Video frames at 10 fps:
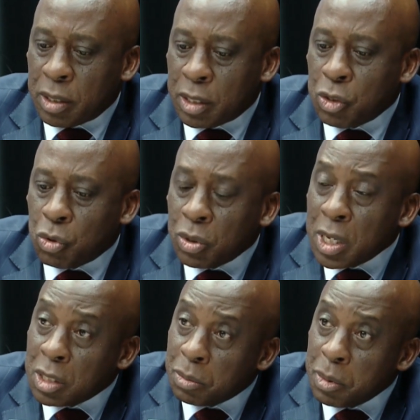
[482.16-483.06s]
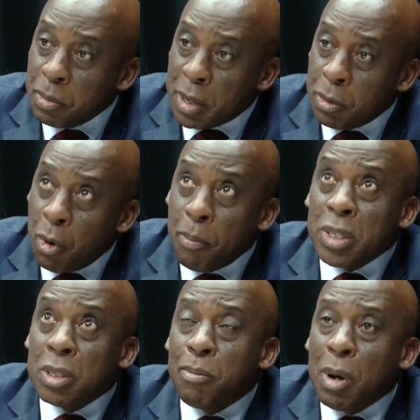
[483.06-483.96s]
qui sont exprimés, non pas
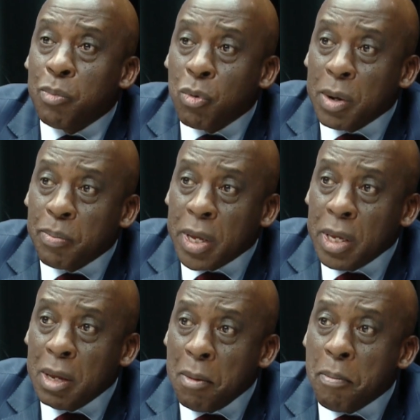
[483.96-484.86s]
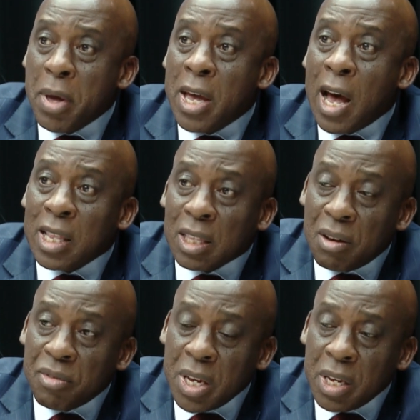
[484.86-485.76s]
seulement pour le pays, mais à
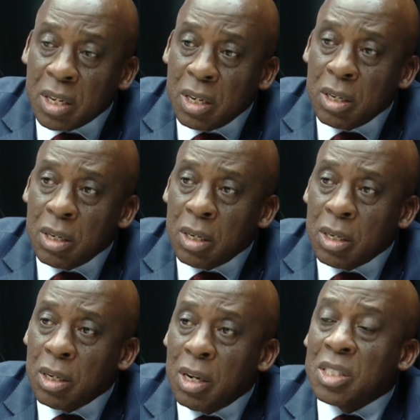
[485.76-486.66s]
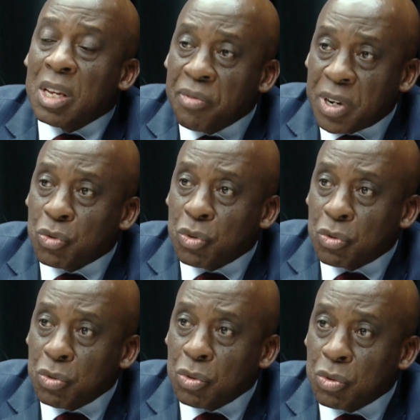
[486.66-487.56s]
travers les
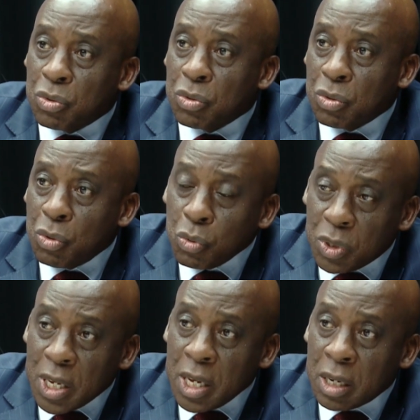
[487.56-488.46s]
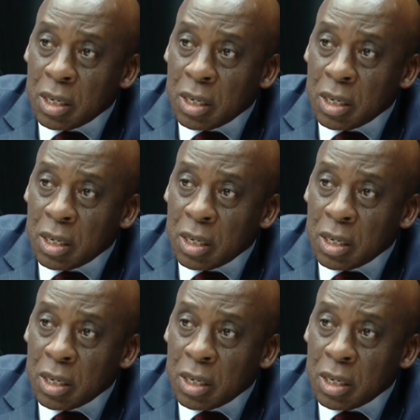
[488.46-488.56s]
infrastructures routières,